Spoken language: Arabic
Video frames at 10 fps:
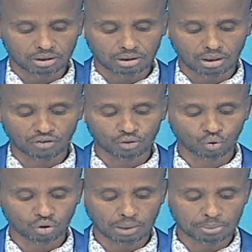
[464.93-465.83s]
احتضن
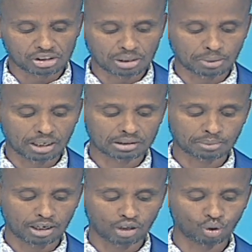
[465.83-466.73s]
فندق كامبيسكي
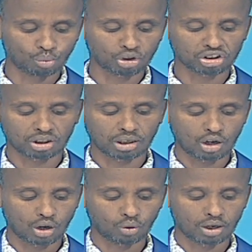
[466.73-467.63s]
بلا صباح اليوم
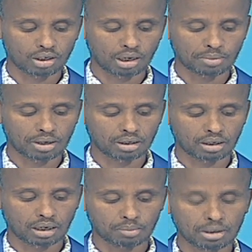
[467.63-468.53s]
ورشة حول
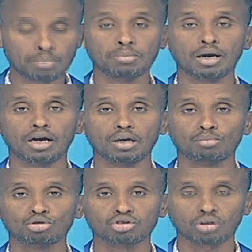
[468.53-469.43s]
إعمال
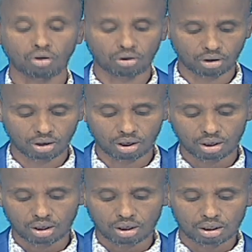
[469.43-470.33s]
المهمة المشتركة